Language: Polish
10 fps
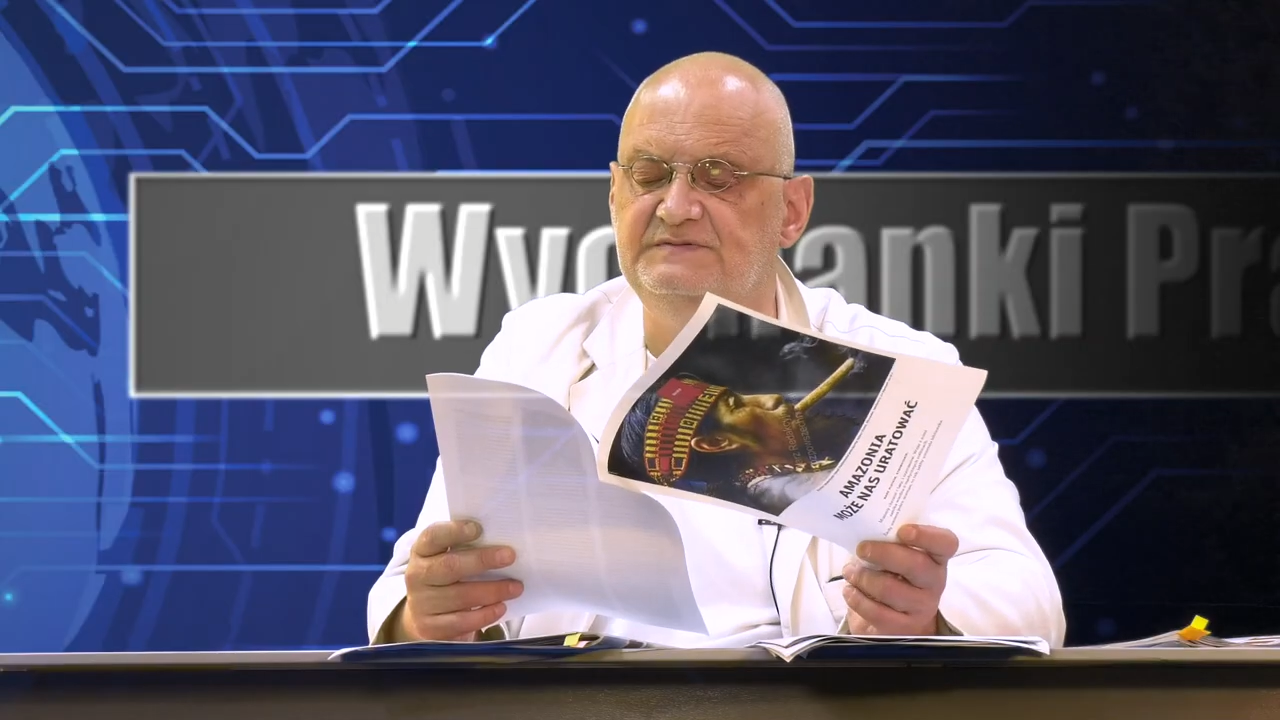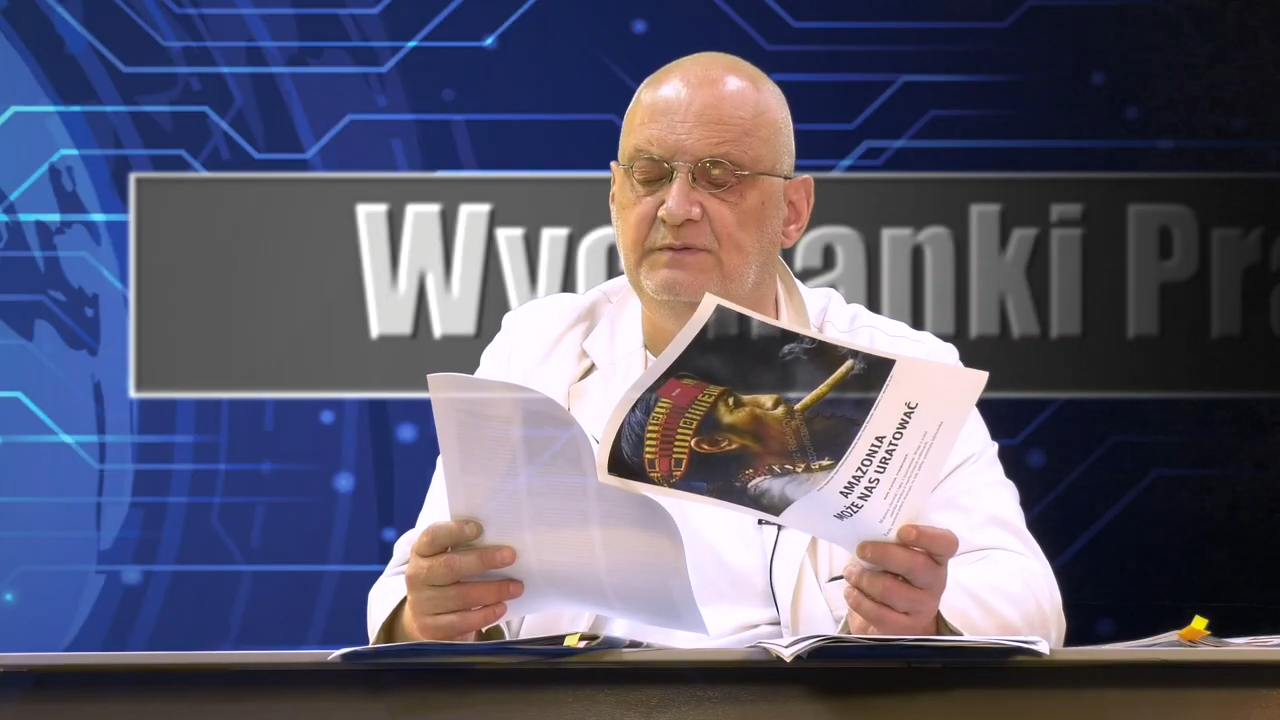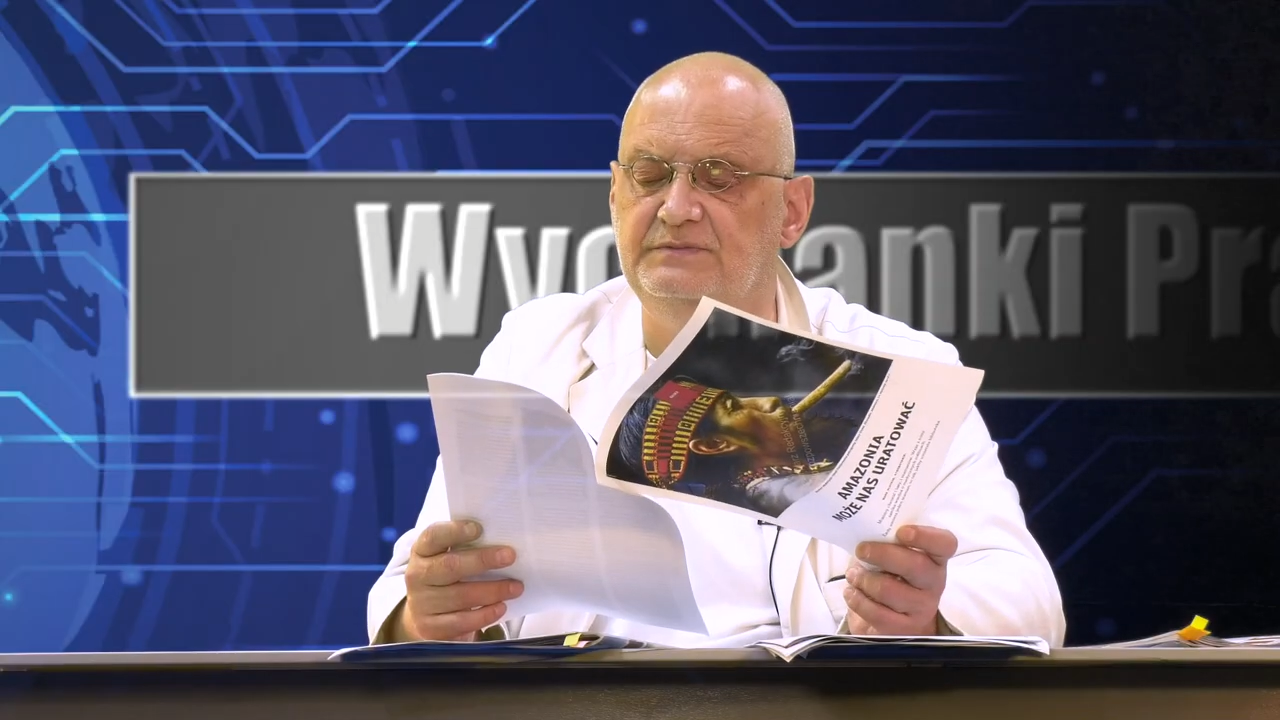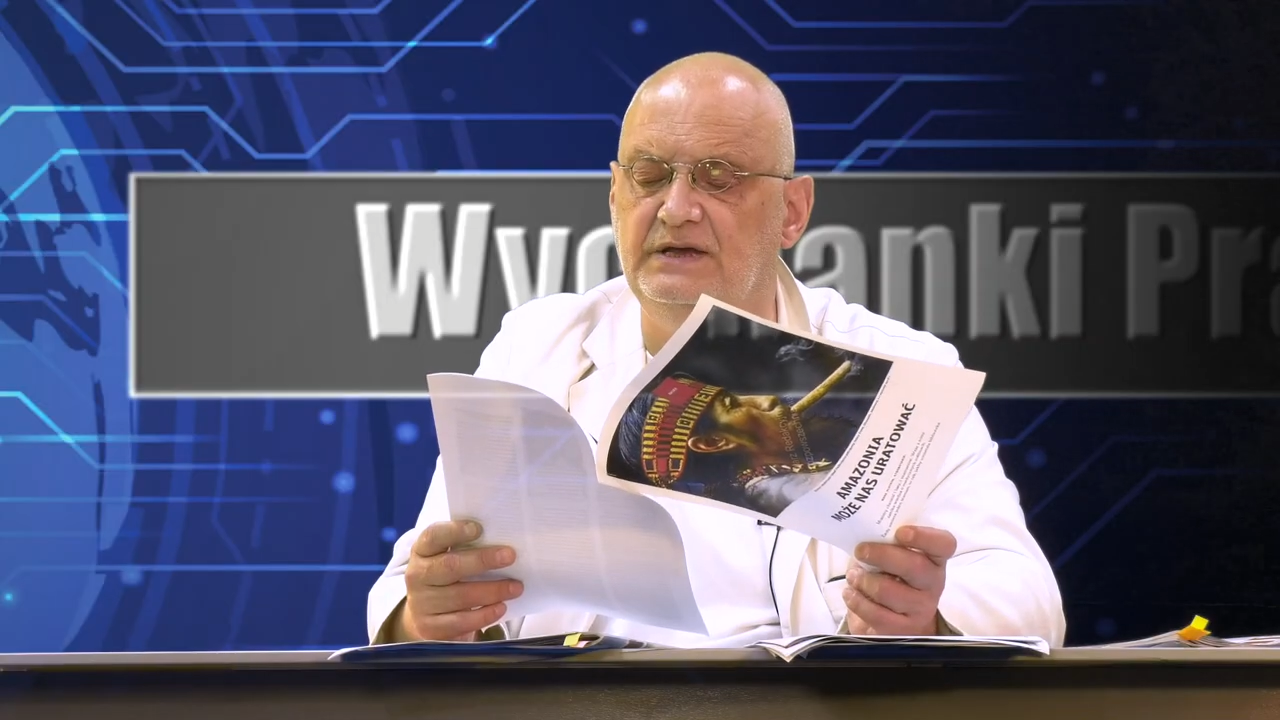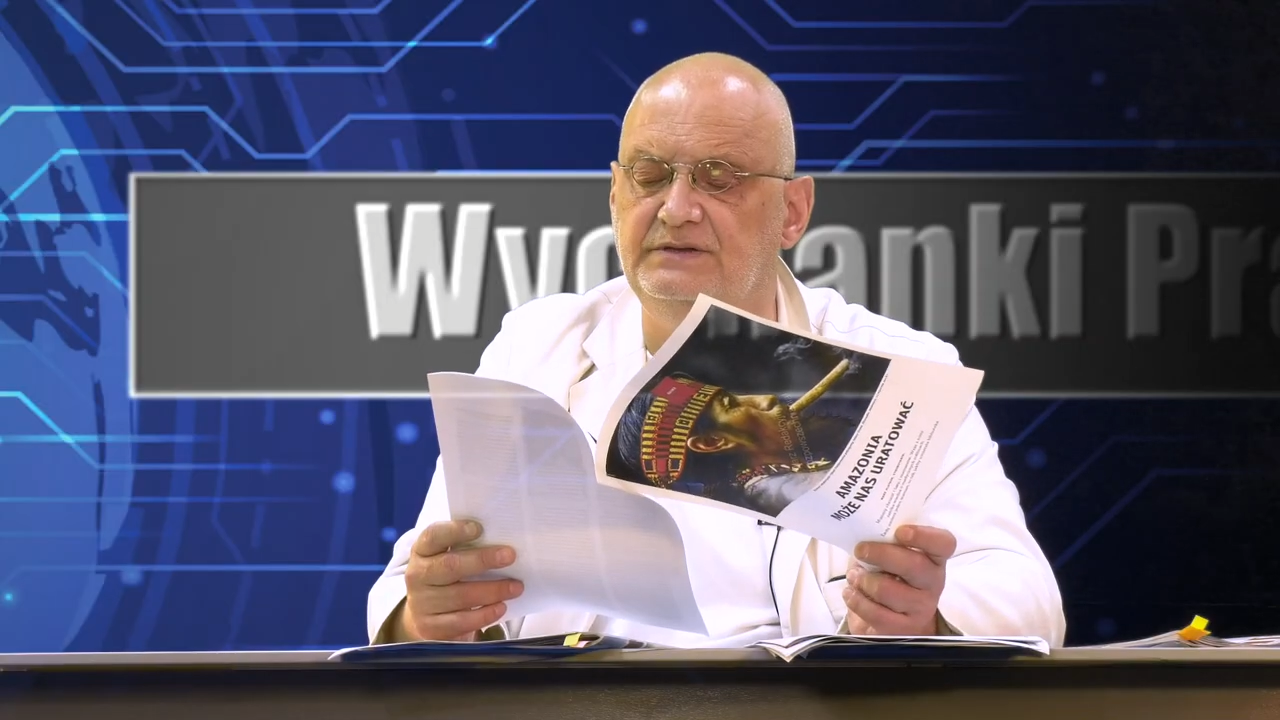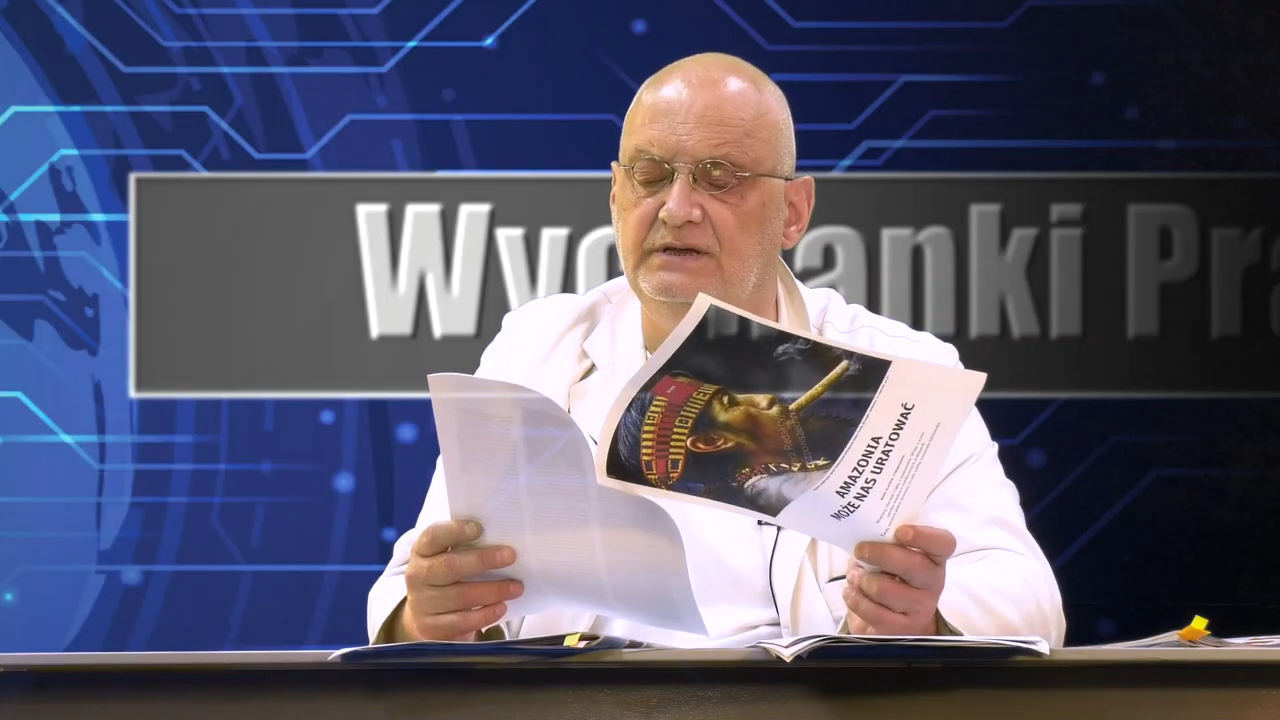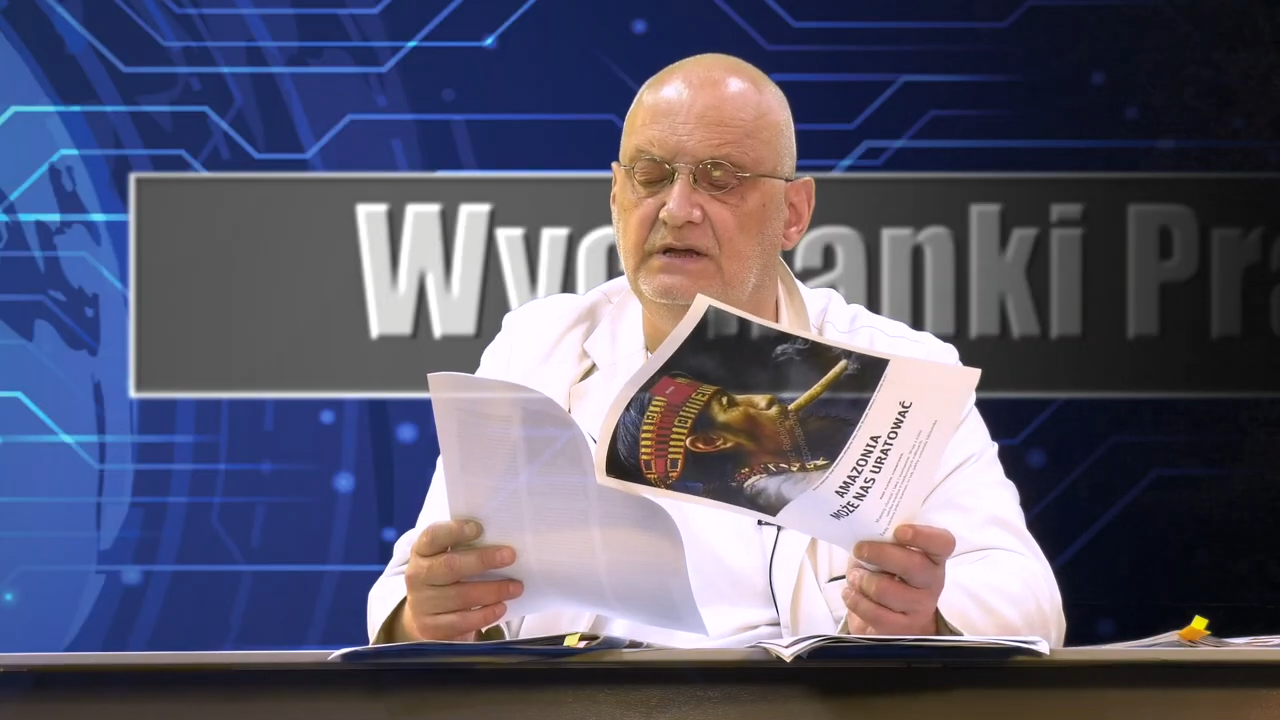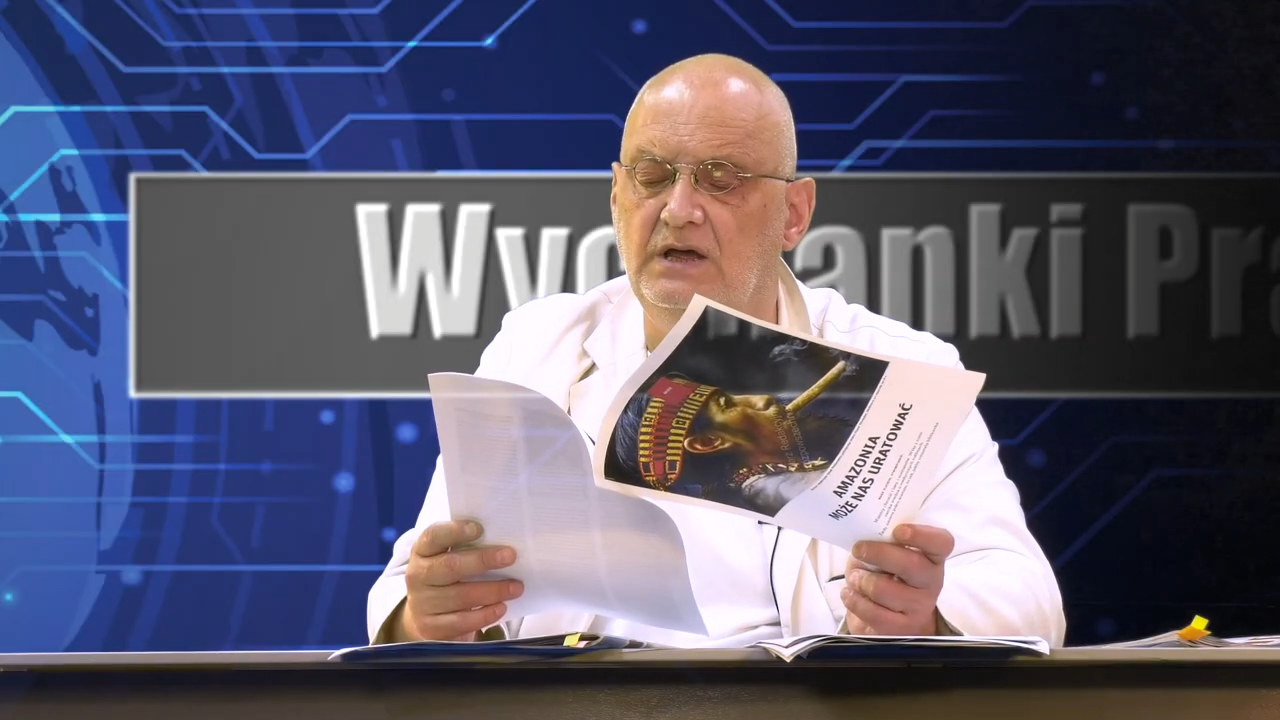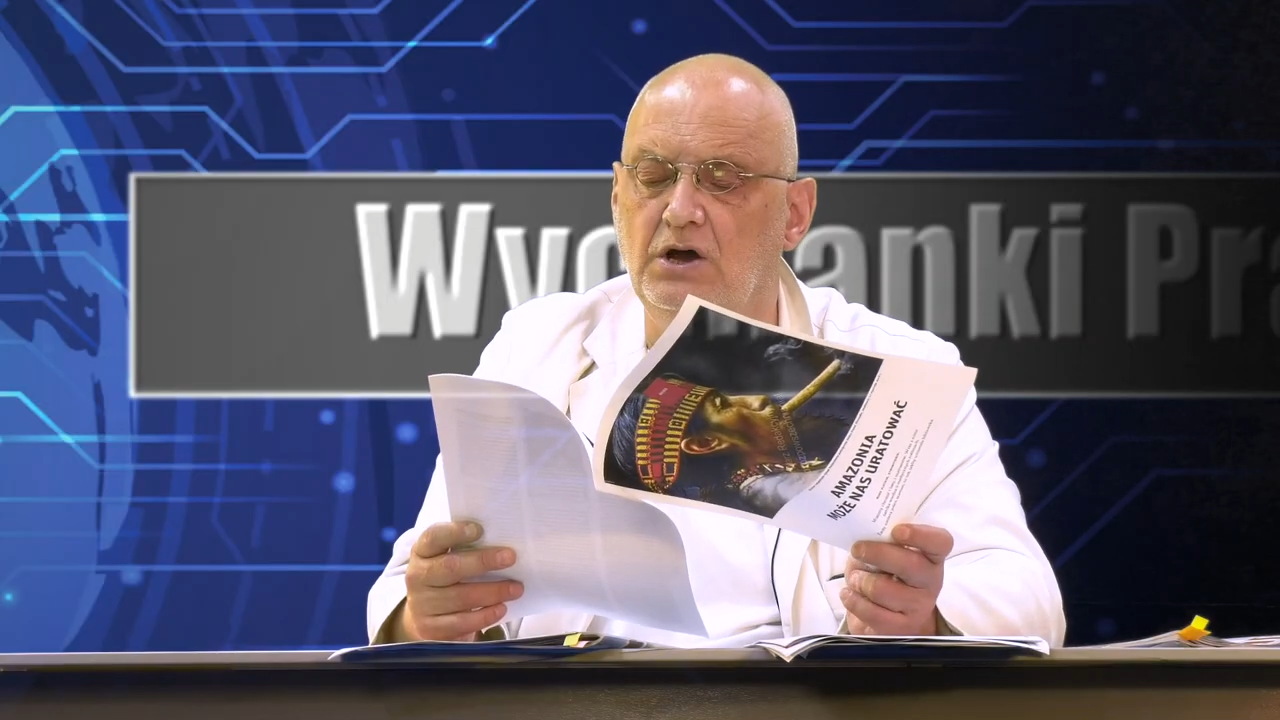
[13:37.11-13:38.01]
wspomniane